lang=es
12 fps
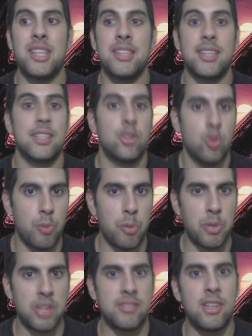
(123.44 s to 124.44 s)
cintas de su
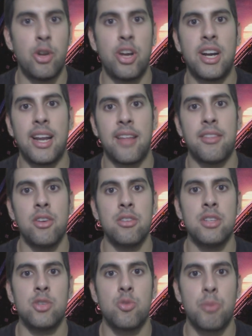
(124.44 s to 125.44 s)
propio estilo y
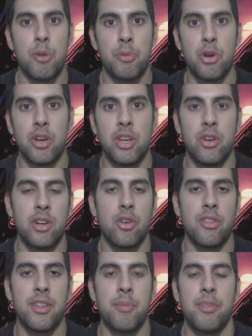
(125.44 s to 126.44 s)
creación, de su propio guión
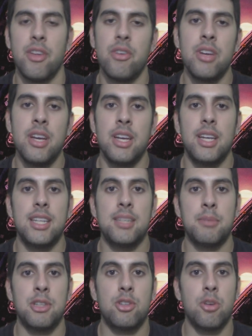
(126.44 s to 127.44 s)
y concepción,
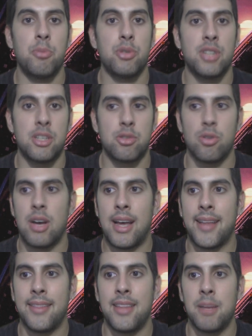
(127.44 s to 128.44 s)
y se metió, pues eso,
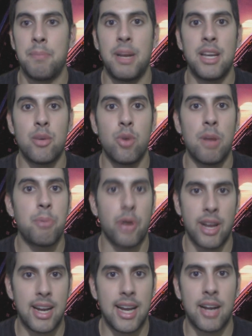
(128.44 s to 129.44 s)
a hacer películas
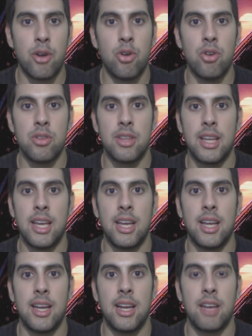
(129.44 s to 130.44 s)
por encargo
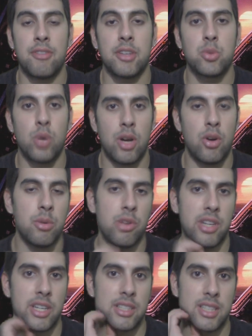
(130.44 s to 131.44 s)
de eh, las facturas factura
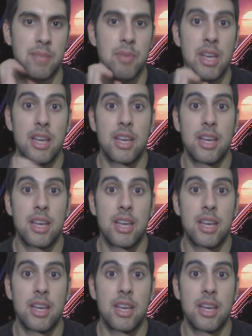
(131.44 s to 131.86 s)
hollywoodiense.